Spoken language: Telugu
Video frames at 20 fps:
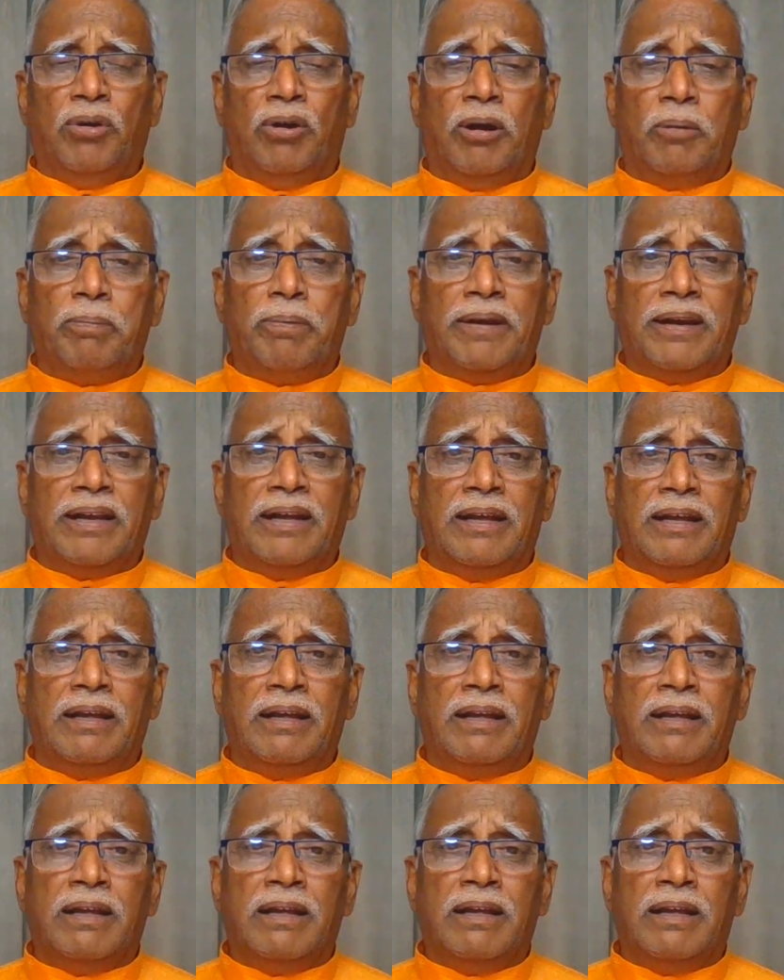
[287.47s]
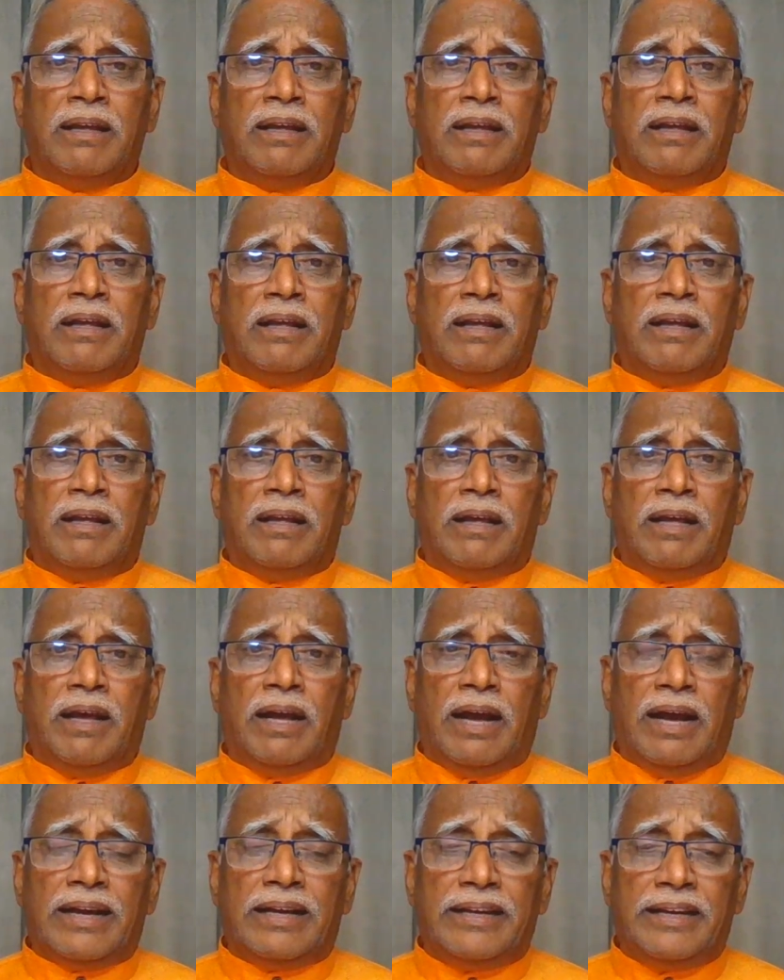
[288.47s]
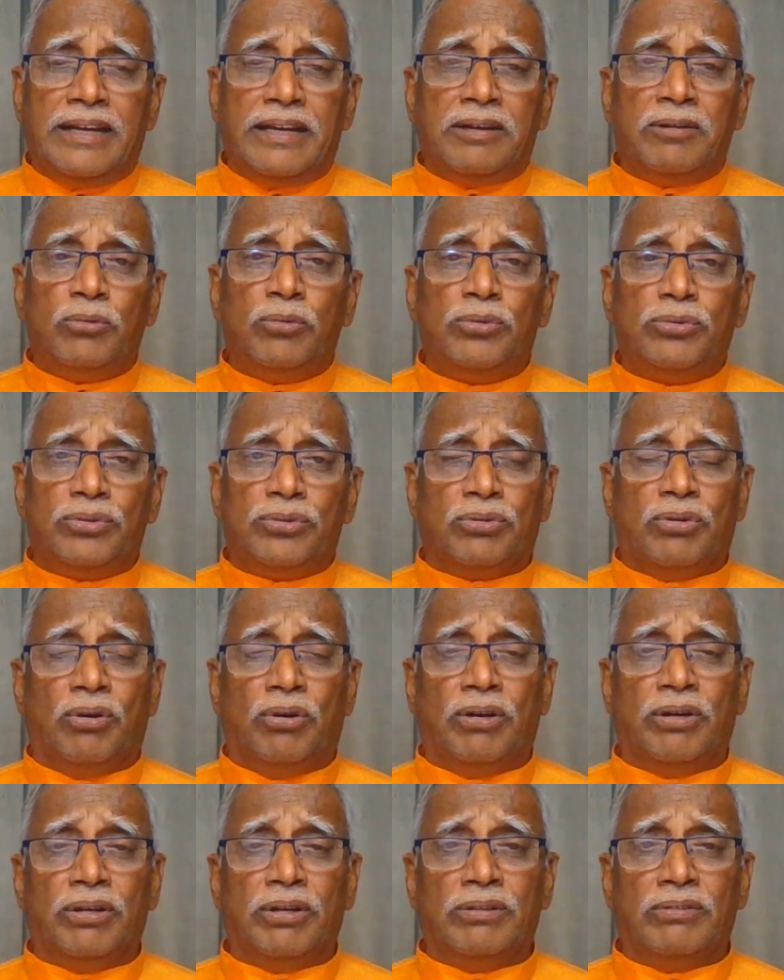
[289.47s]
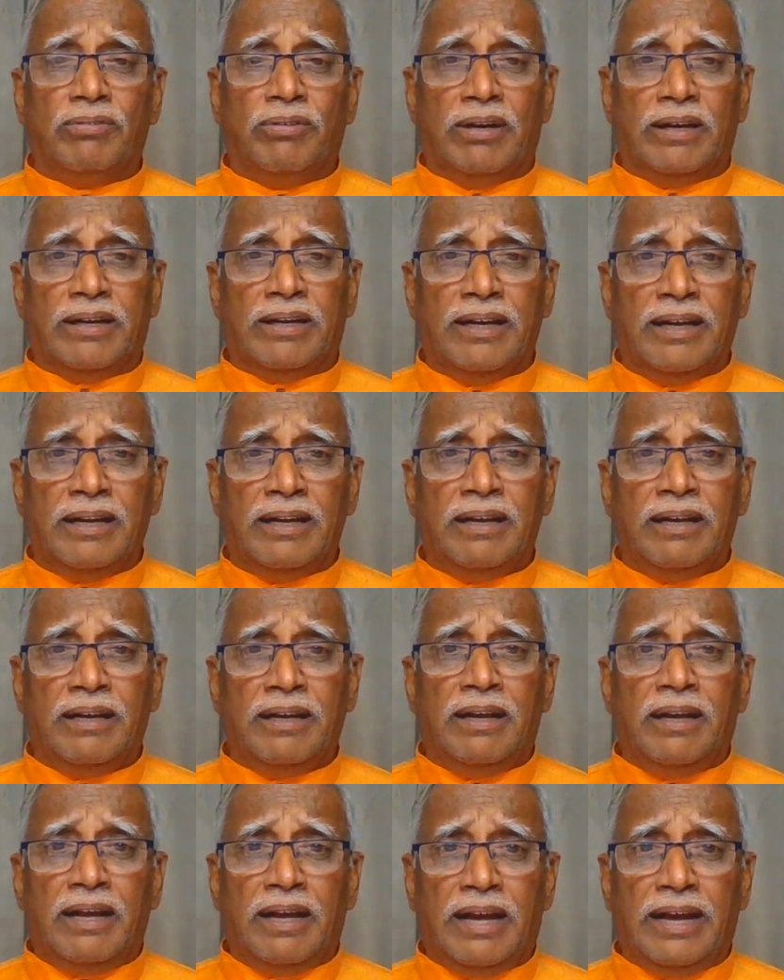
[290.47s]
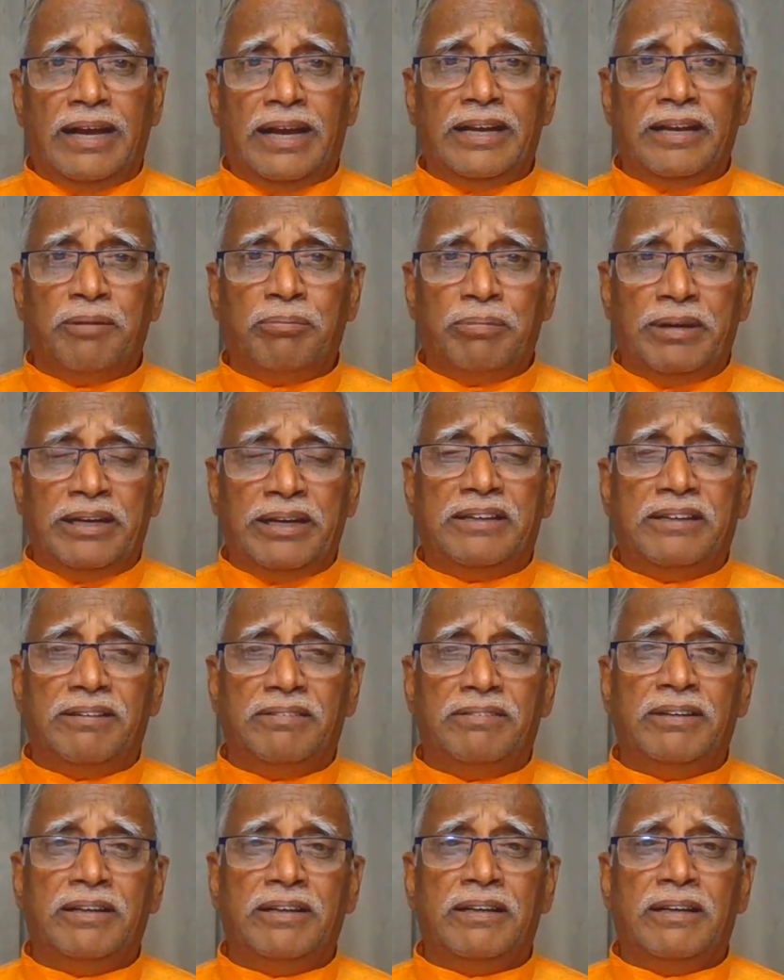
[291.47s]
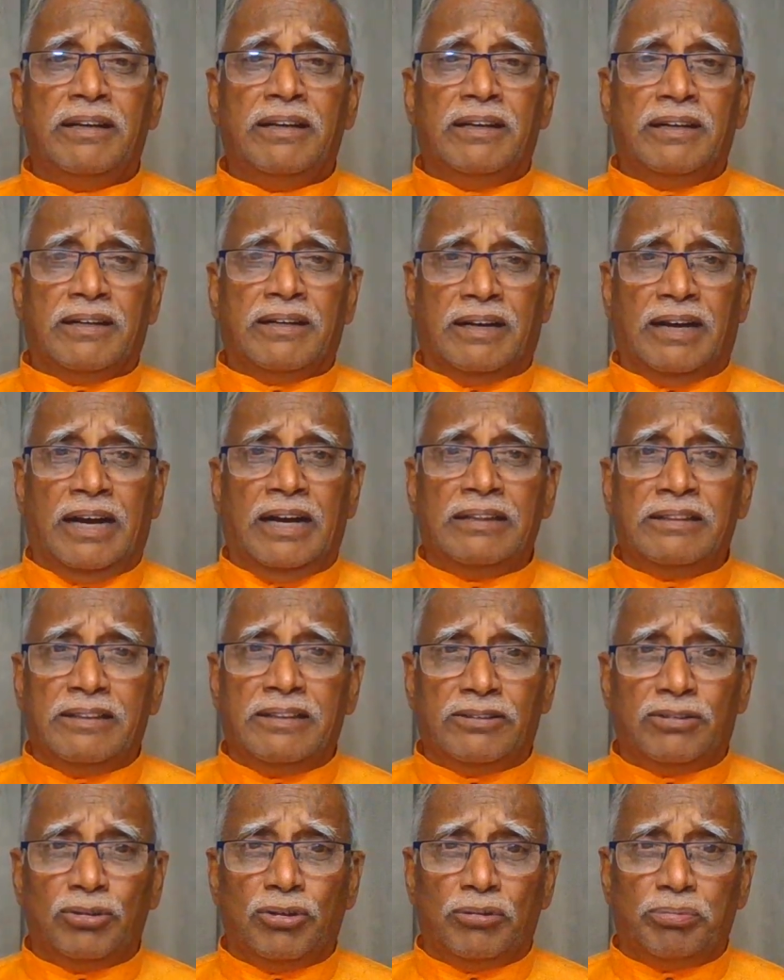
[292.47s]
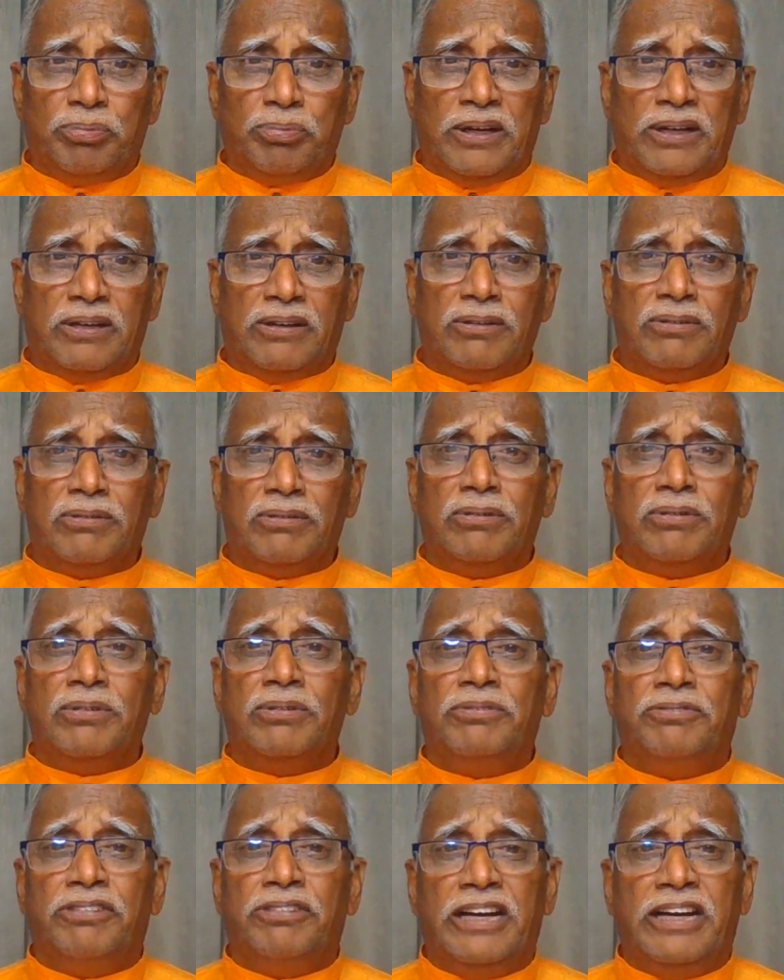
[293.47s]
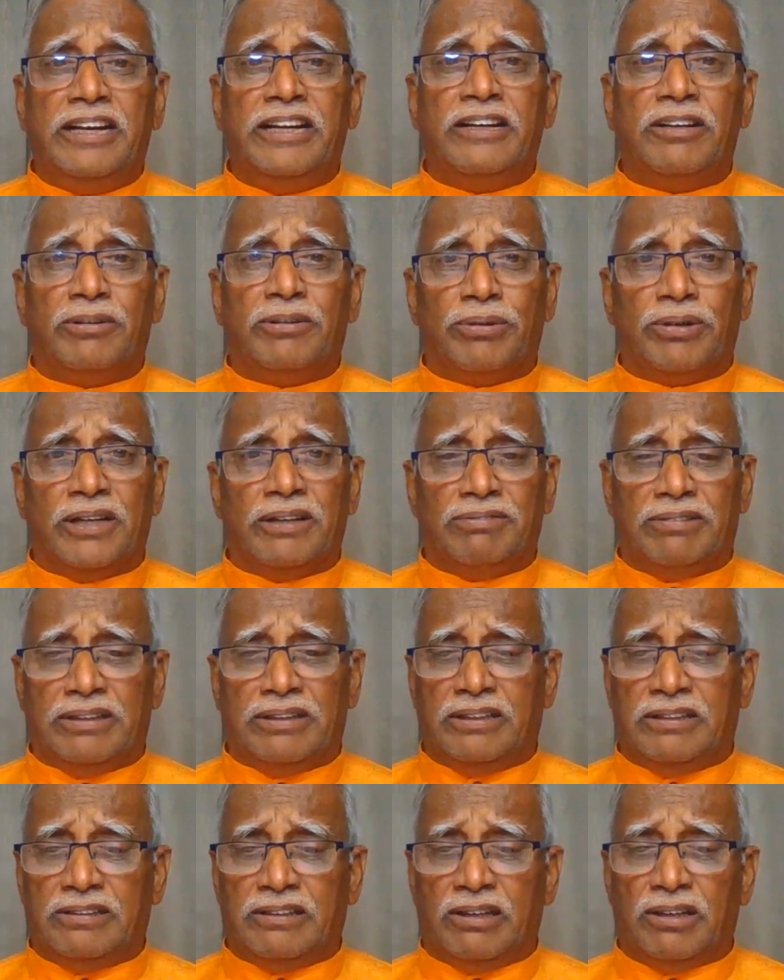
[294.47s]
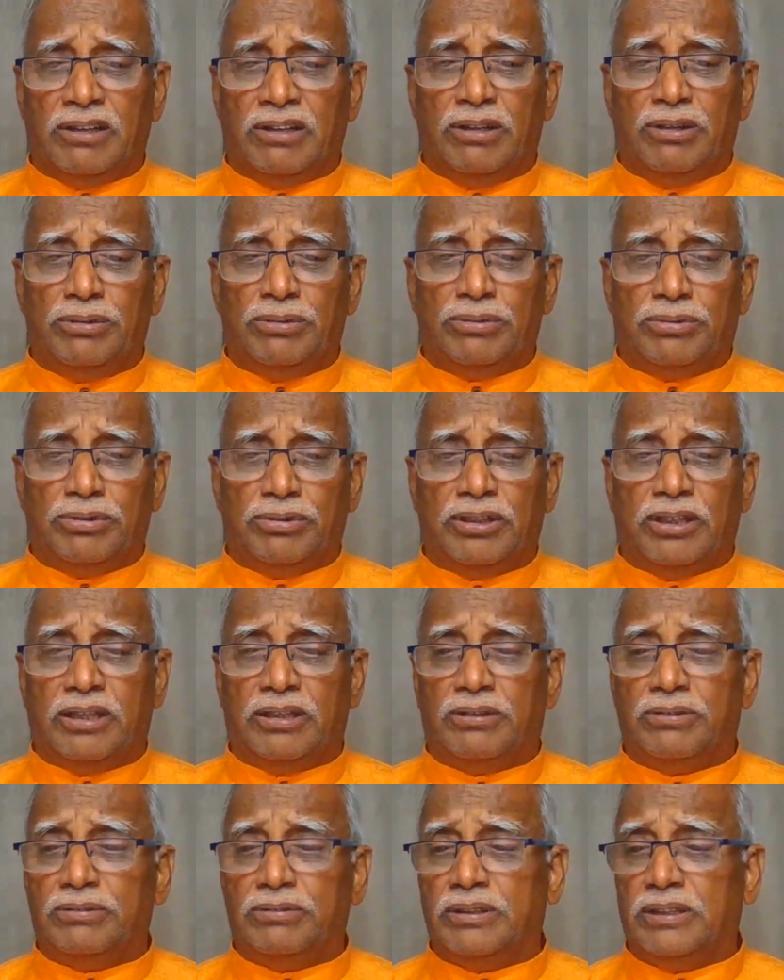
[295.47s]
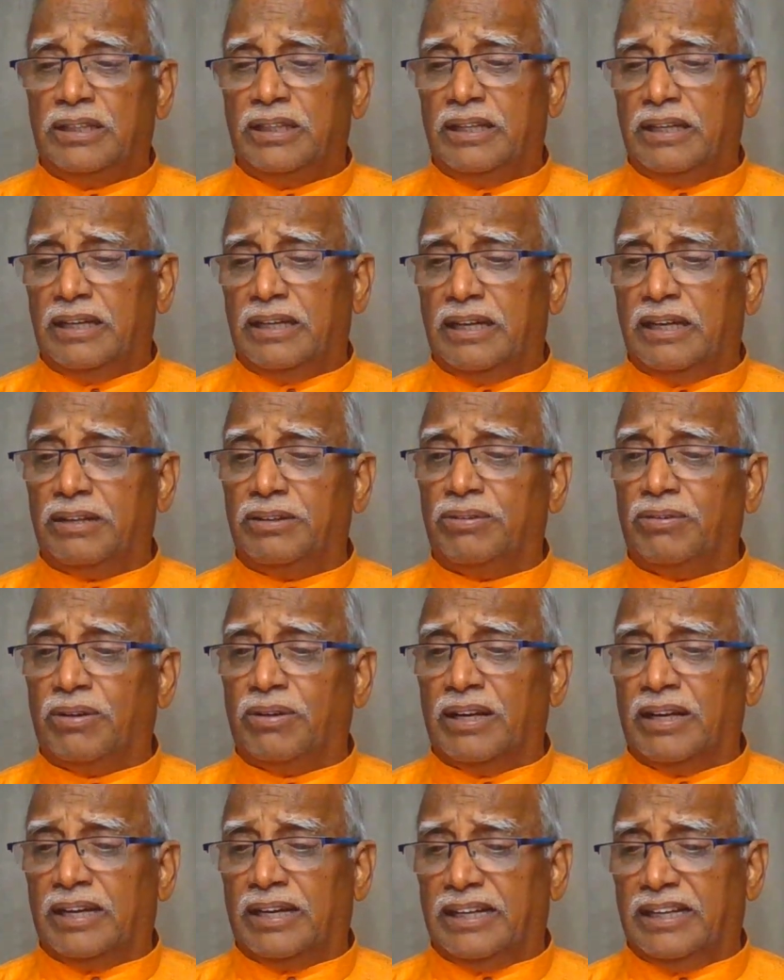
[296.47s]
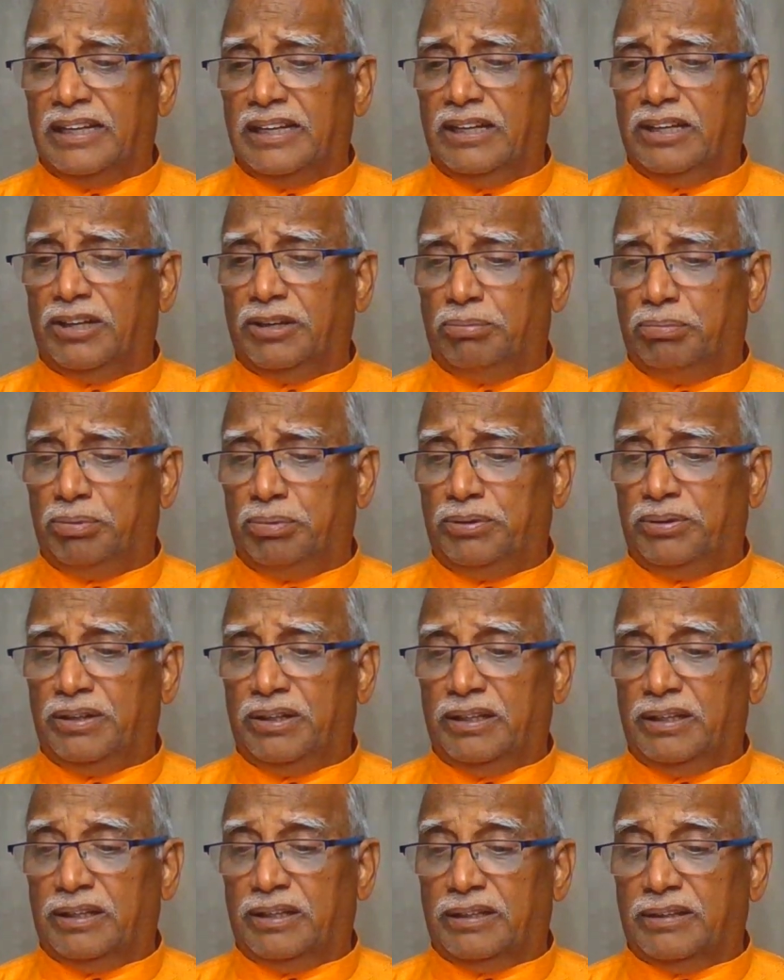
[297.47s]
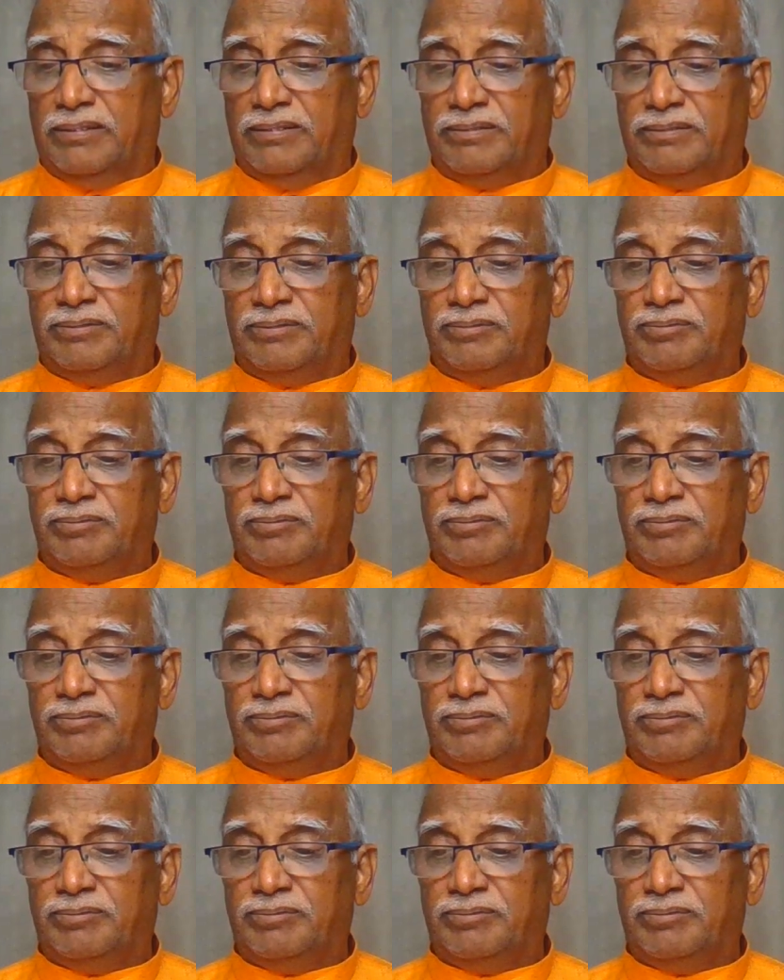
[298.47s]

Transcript: లోపల అగ్నిని ఉంచుకోవడం ద్వారా ఆయన మనిషి కాంతితో పాటు వేడిని కూడా వెదజల్లగలుగుతున్నాడు అని అందువల్ల అగ్నిగర్భుడు అన్నారు